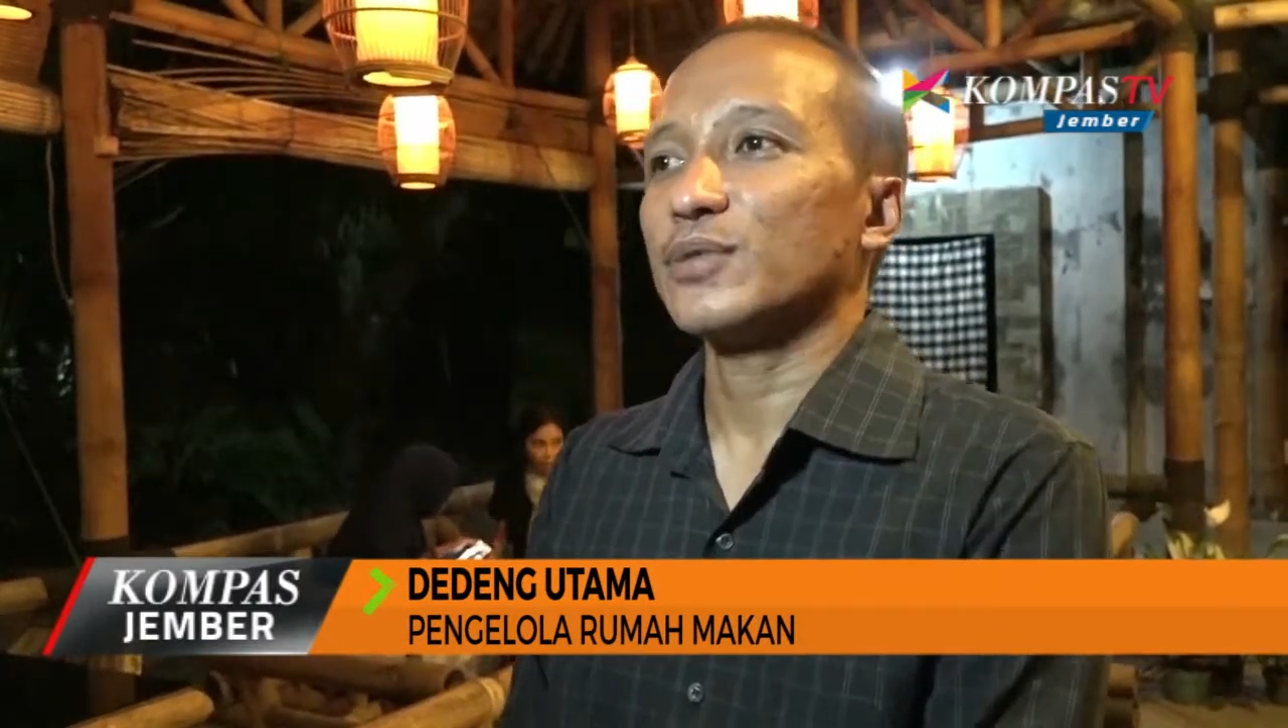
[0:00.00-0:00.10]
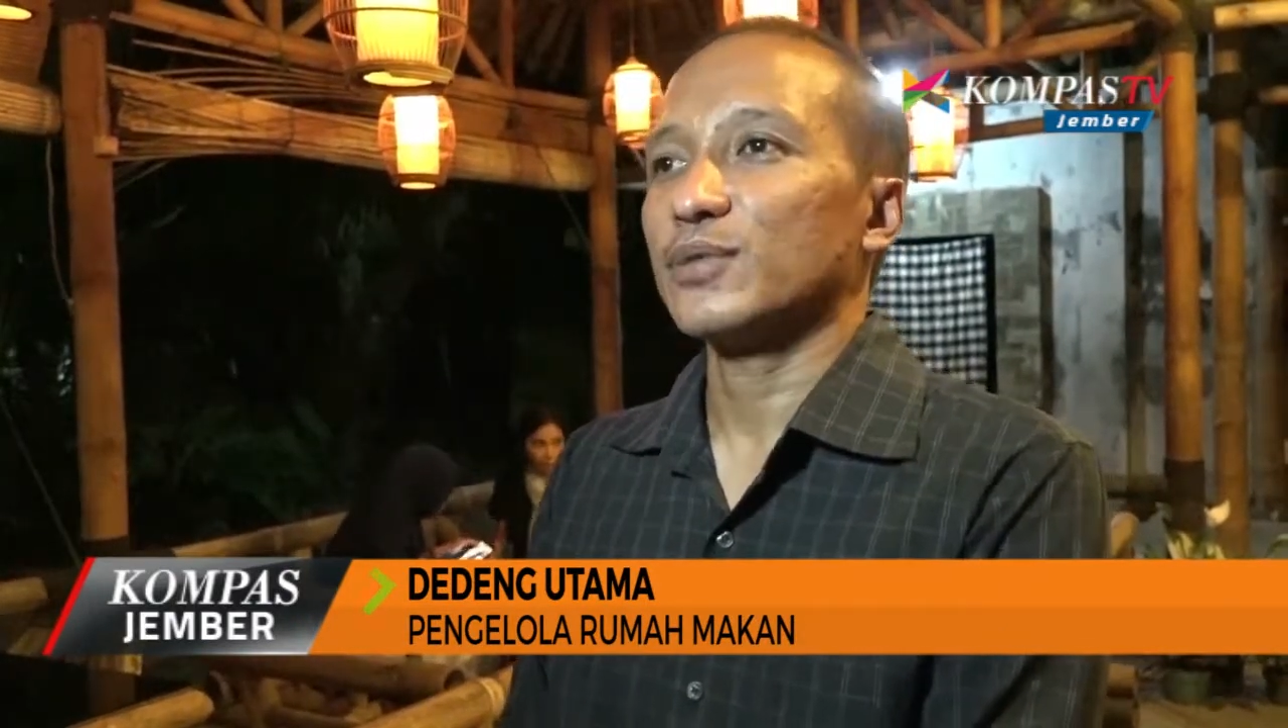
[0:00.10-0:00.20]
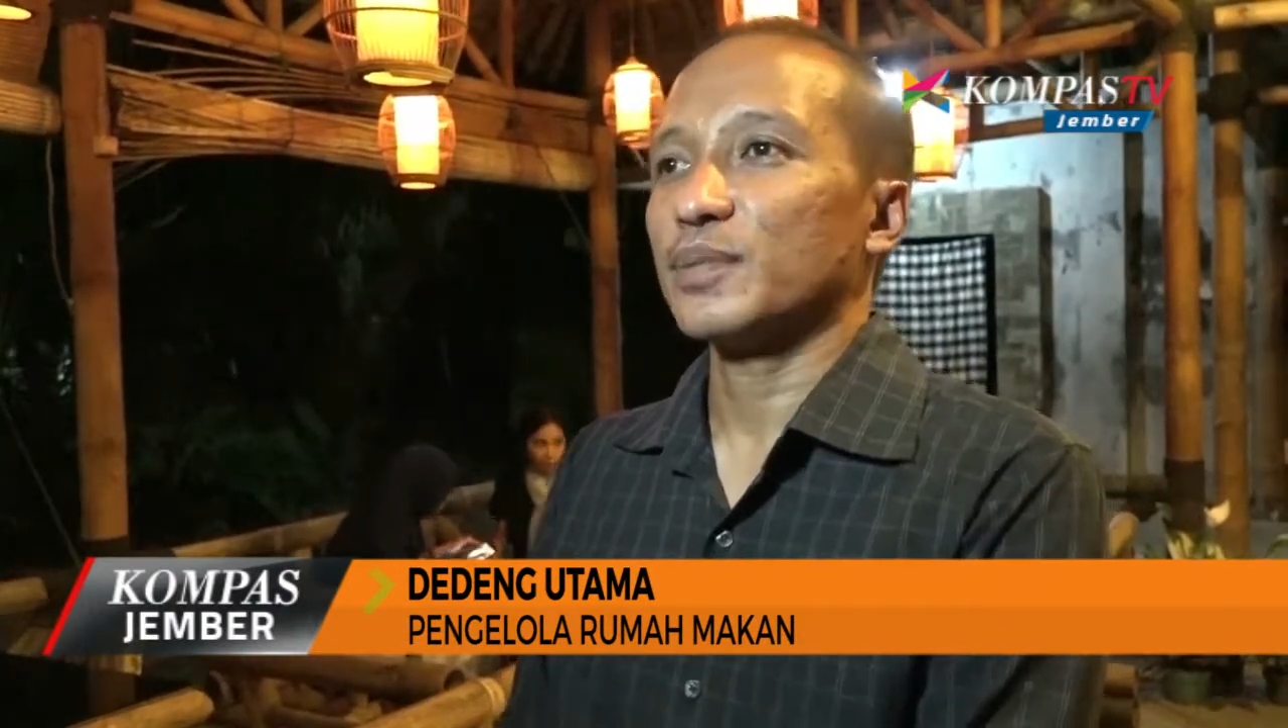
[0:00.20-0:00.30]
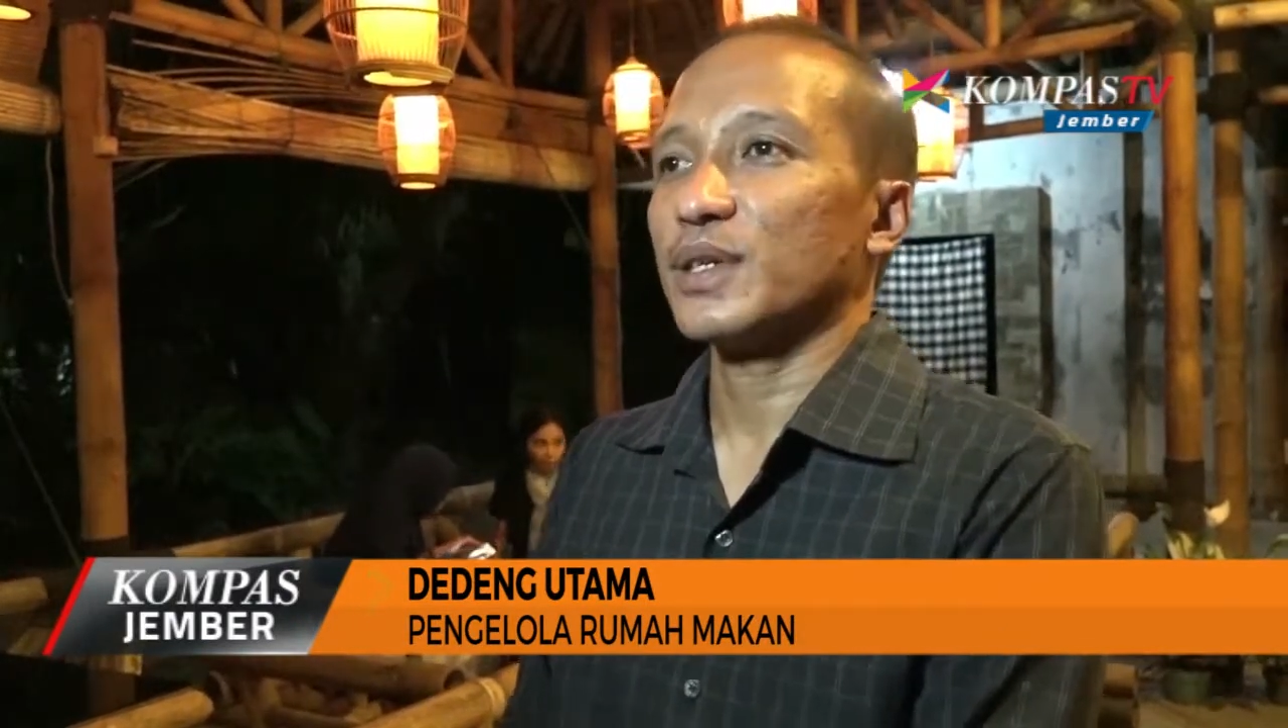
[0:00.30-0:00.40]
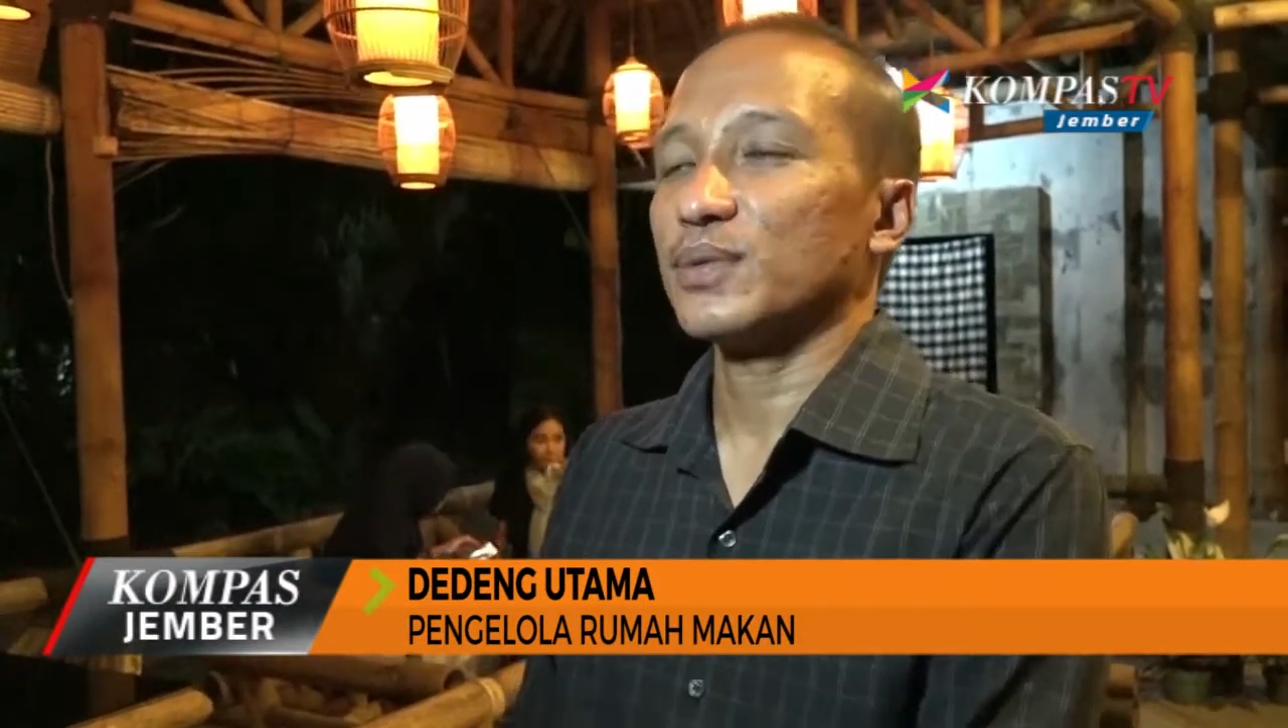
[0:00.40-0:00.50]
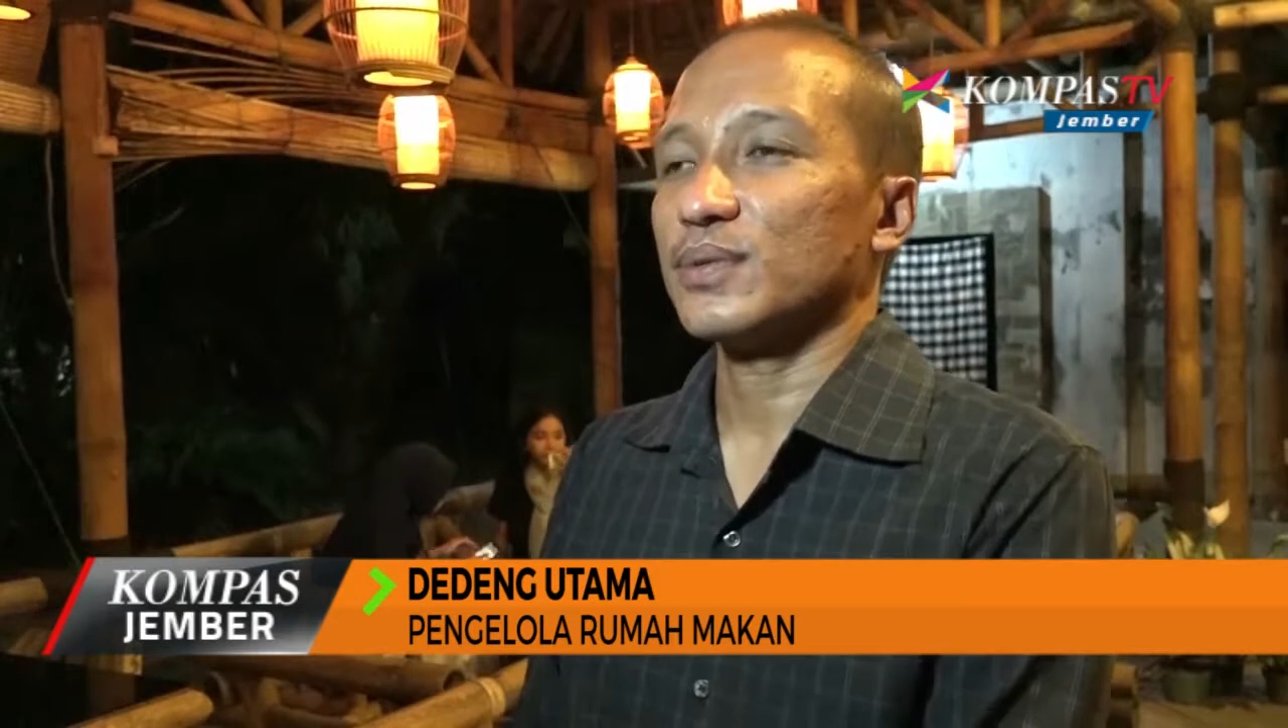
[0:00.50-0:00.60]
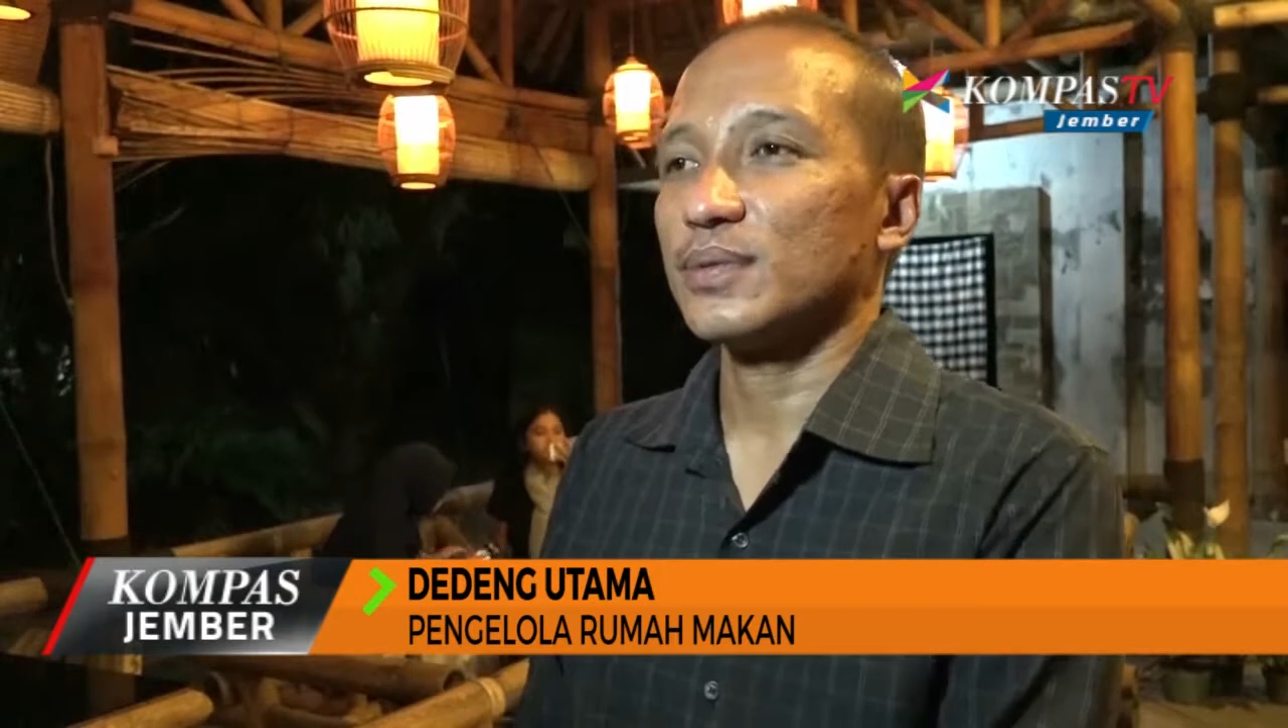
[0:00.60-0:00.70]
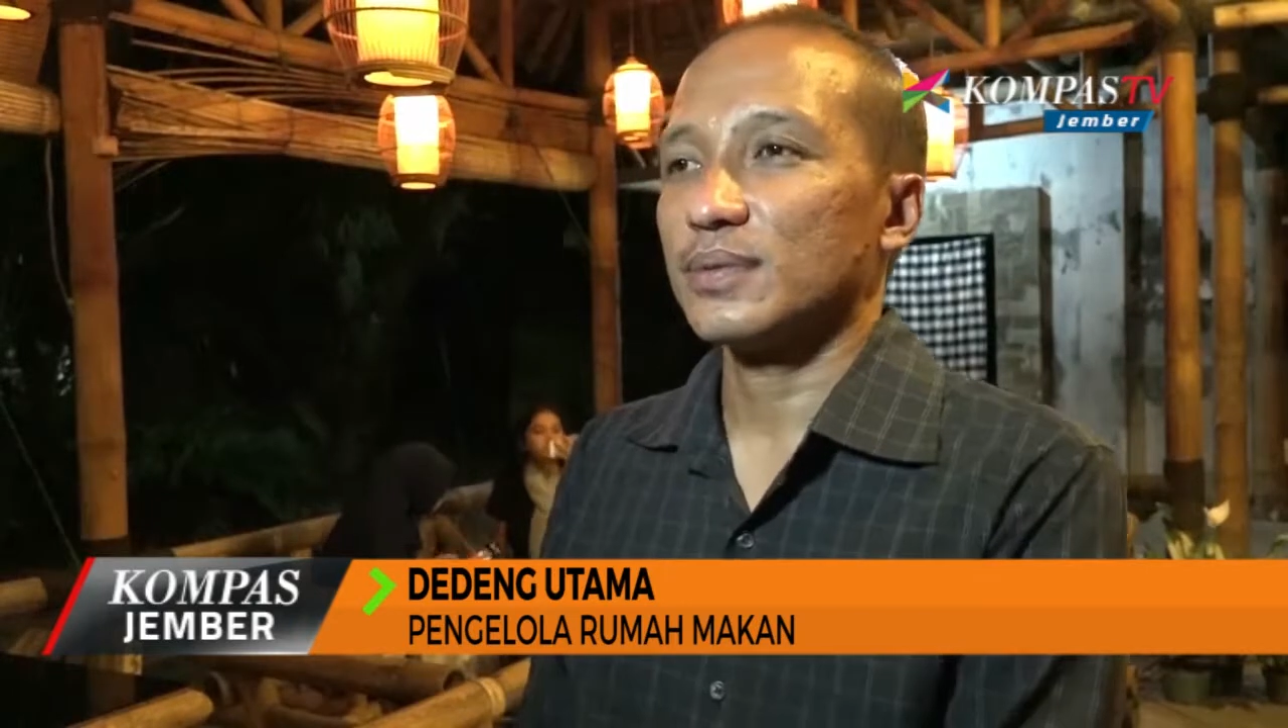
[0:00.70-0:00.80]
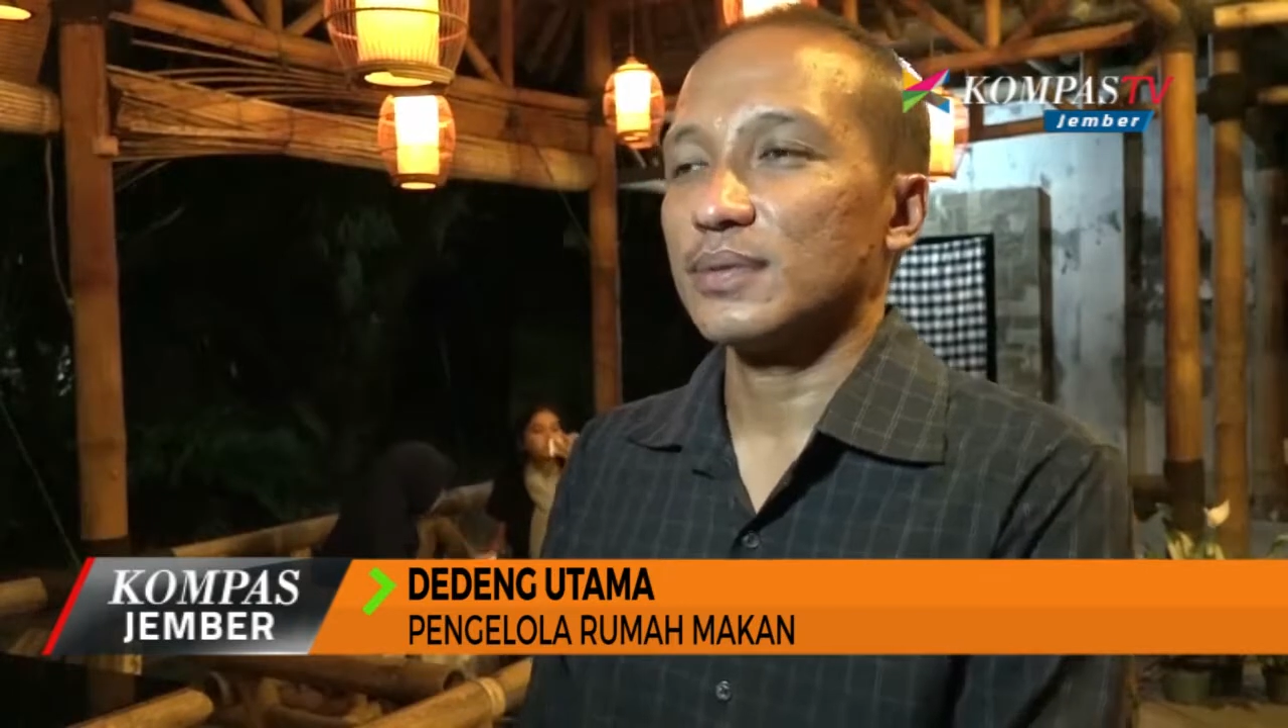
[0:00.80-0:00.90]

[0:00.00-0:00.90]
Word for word: untuk menu